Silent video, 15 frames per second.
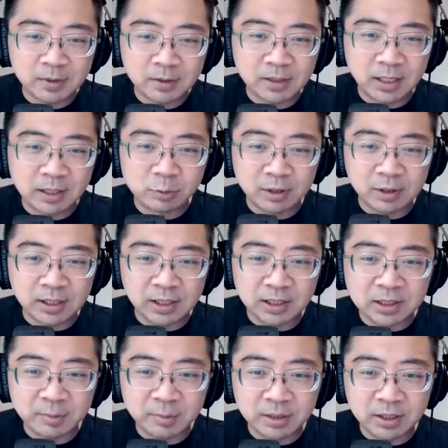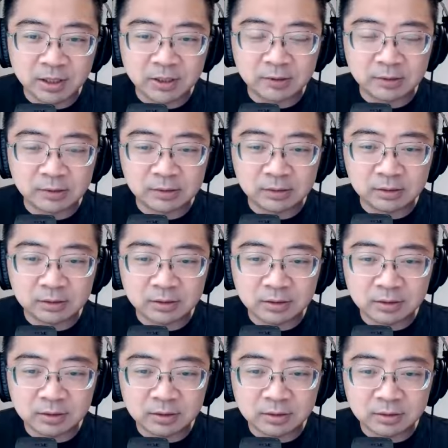那如果你看到这边的，
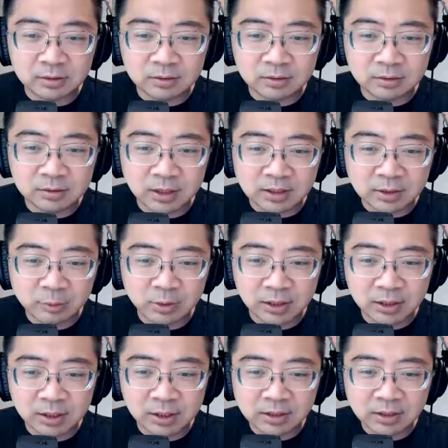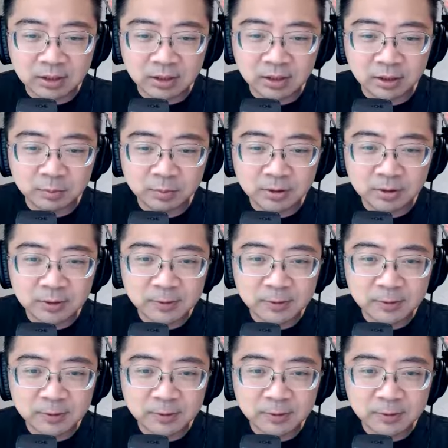大家如果来看它这个 clip，